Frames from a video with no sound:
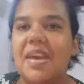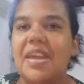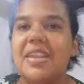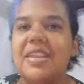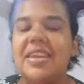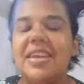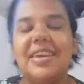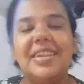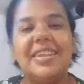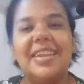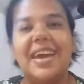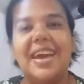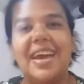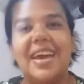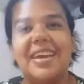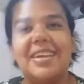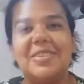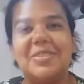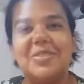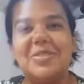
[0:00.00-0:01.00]

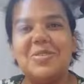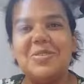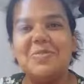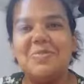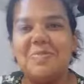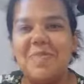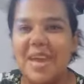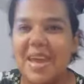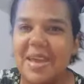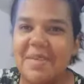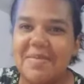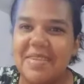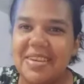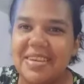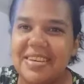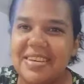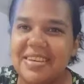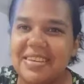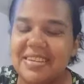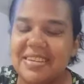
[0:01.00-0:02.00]
Meninas, tudo bem,
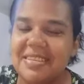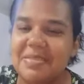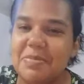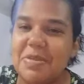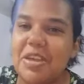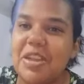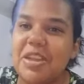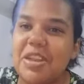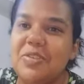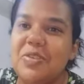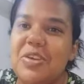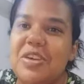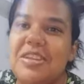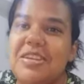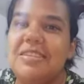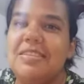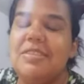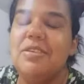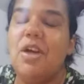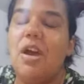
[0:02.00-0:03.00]
meninas? Meninas, vou
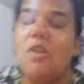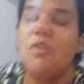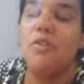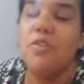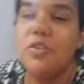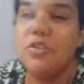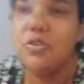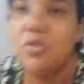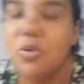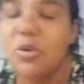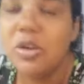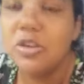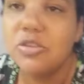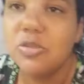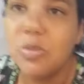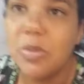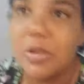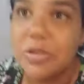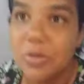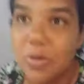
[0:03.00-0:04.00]
iniciar o vídeo
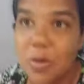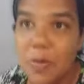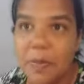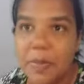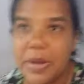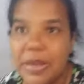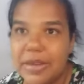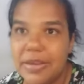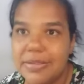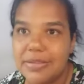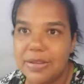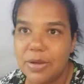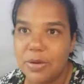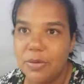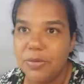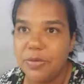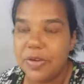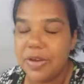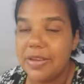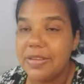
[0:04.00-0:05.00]
hoje com as comprinhas que
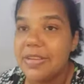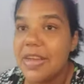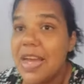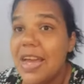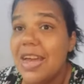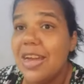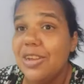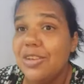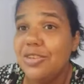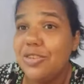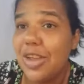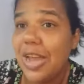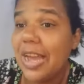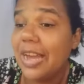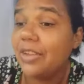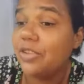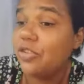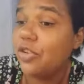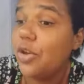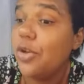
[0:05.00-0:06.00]
eu fiz.
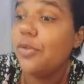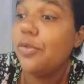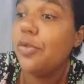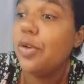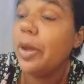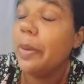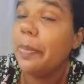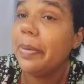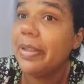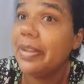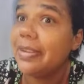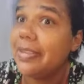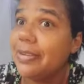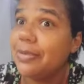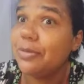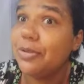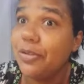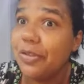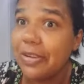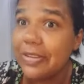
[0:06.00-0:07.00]
Gente, eu fui com a
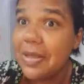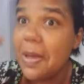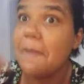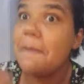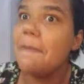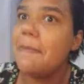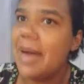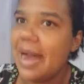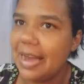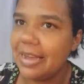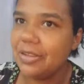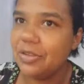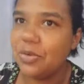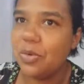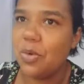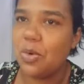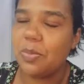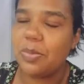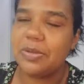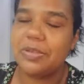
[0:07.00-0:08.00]
pretensão de fazer mais
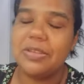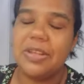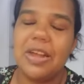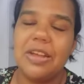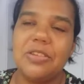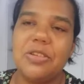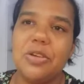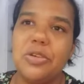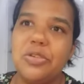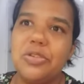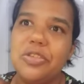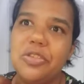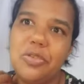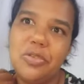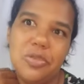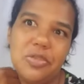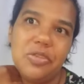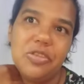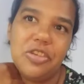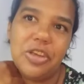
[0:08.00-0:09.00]
compras, tá? Só que
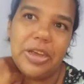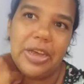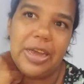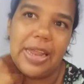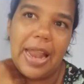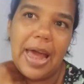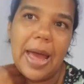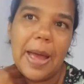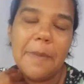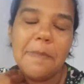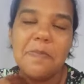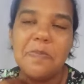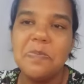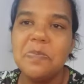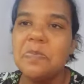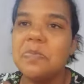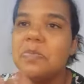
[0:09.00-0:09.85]
quando cheguei lá,